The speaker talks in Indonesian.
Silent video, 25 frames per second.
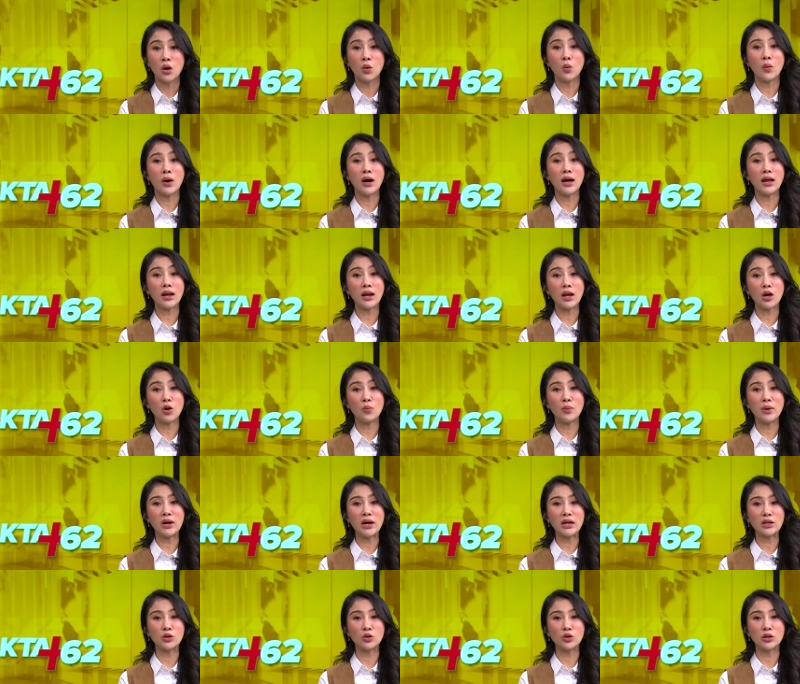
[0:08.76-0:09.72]
Walau
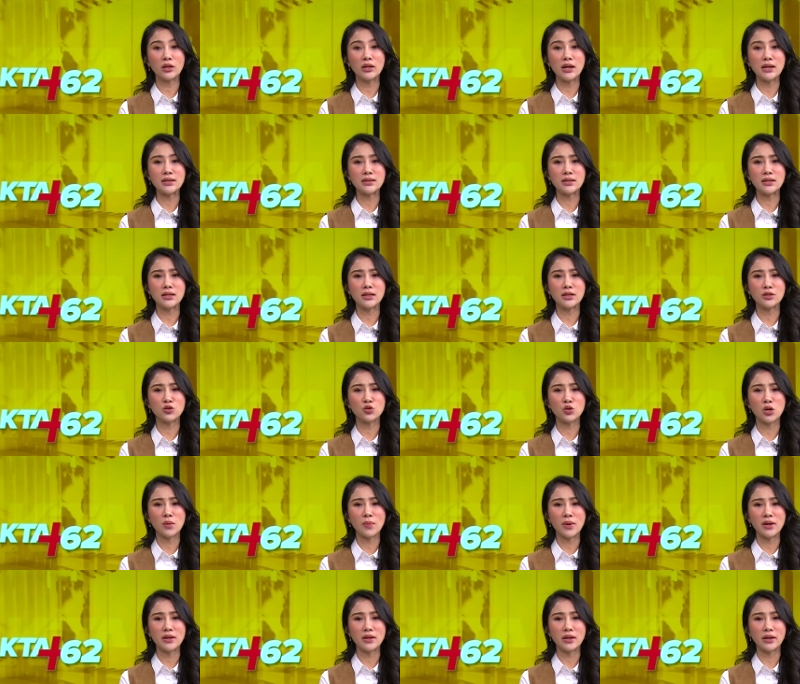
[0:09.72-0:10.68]
begitu tidak sedikit
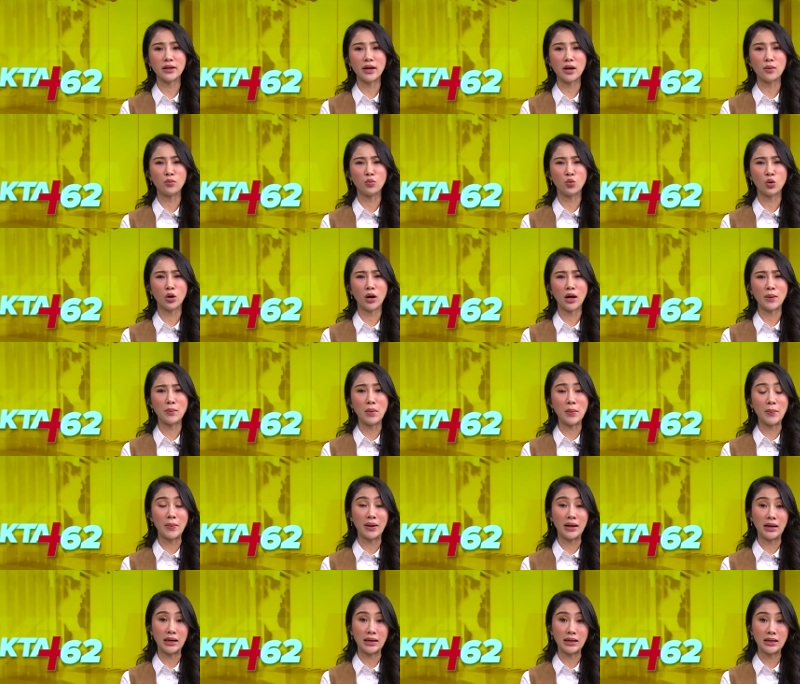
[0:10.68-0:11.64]
juga banyak yang mulai
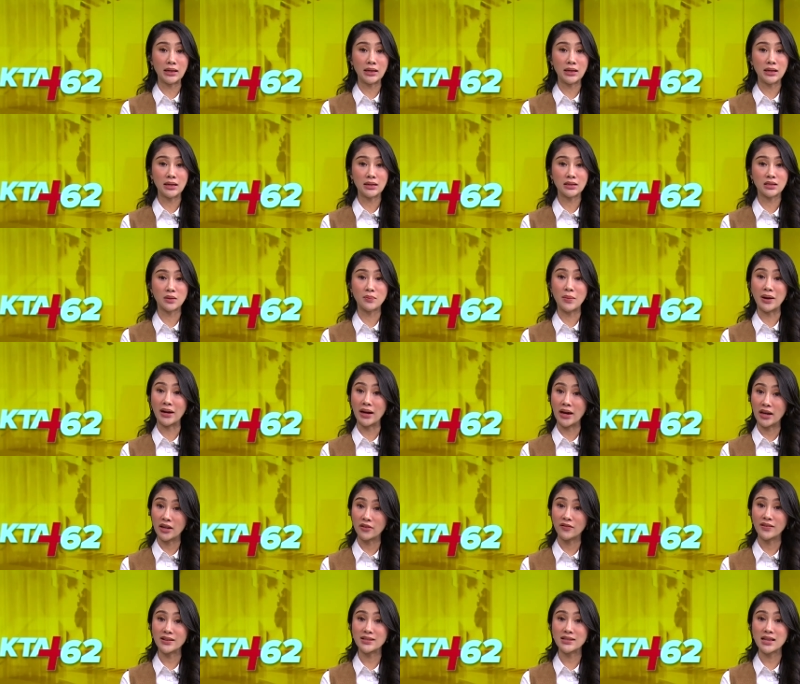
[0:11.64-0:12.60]
membeli sebagai
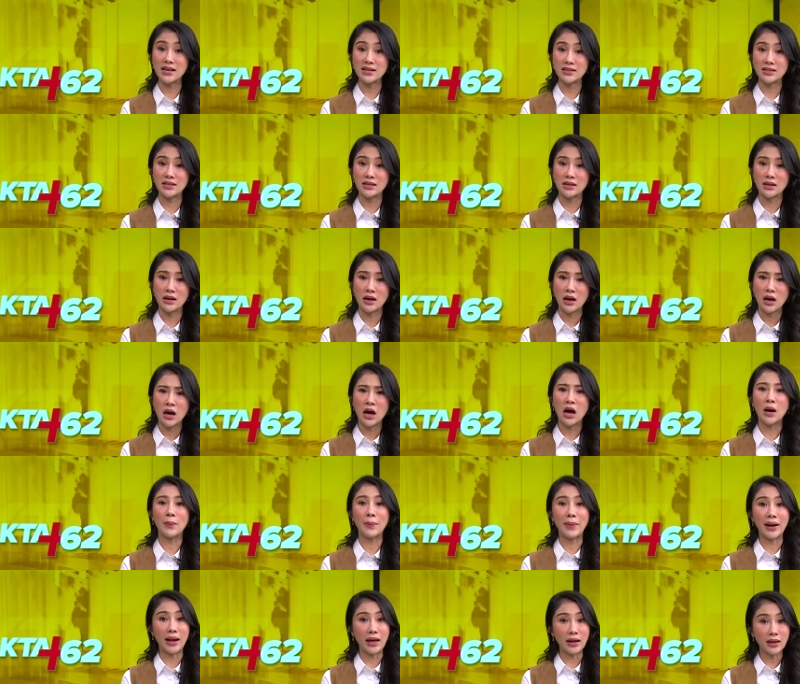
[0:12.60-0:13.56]
investasi.
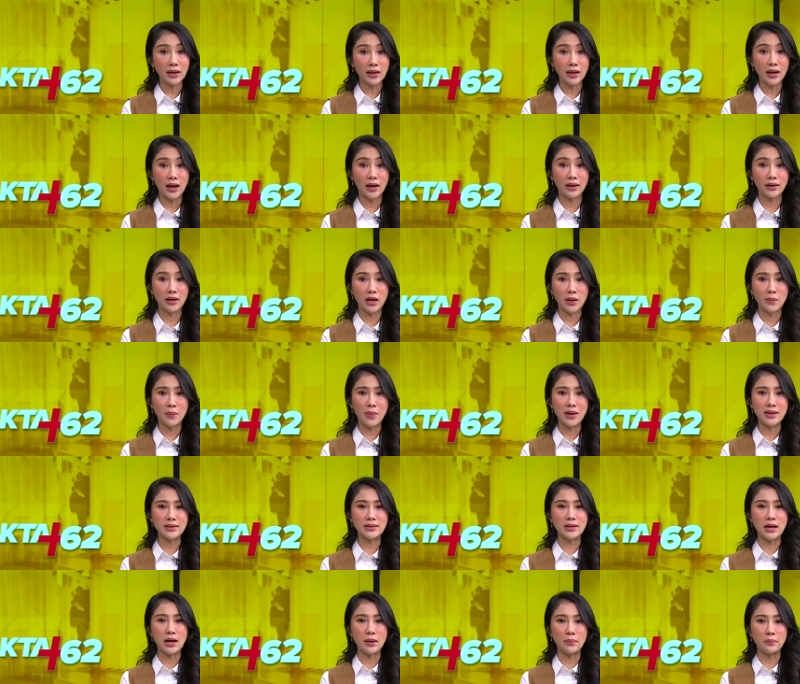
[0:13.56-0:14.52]
Apalagi harga
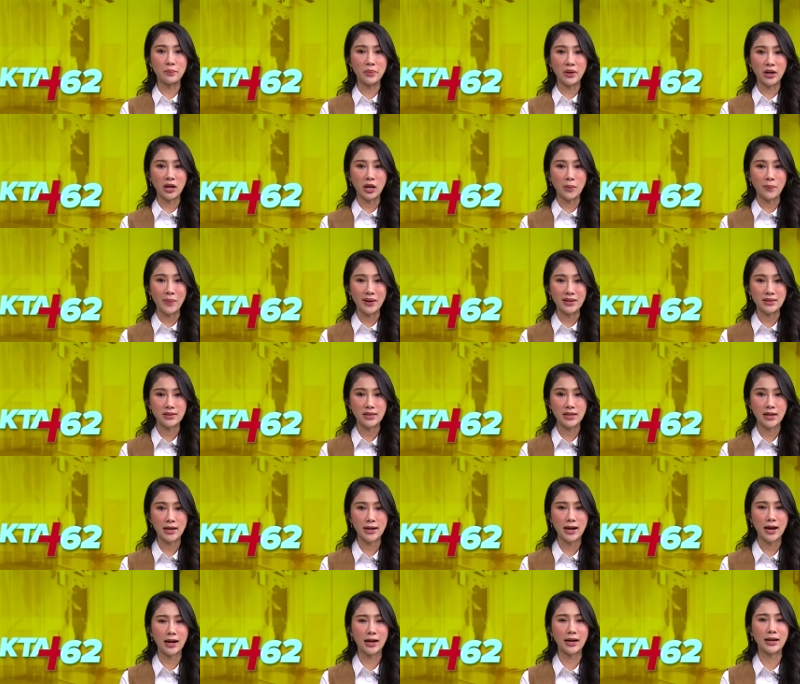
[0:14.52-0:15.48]
emas hampir
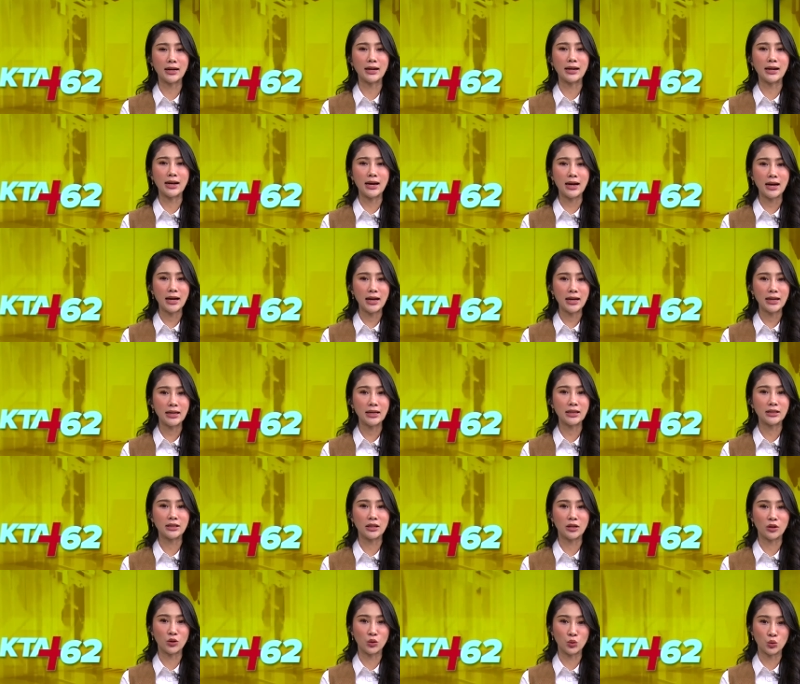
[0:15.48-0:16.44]
dipastikan akan naik
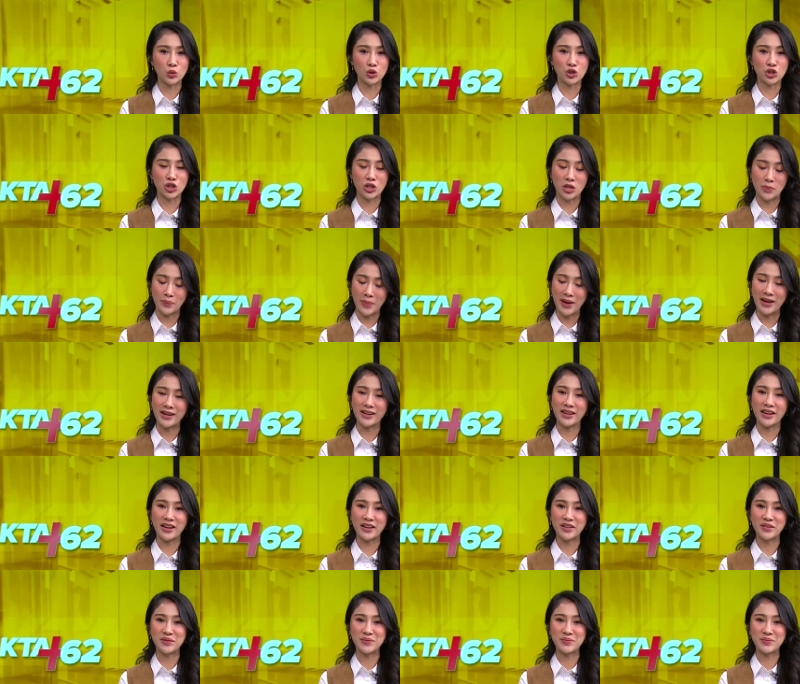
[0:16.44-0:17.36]
terus ke depannya.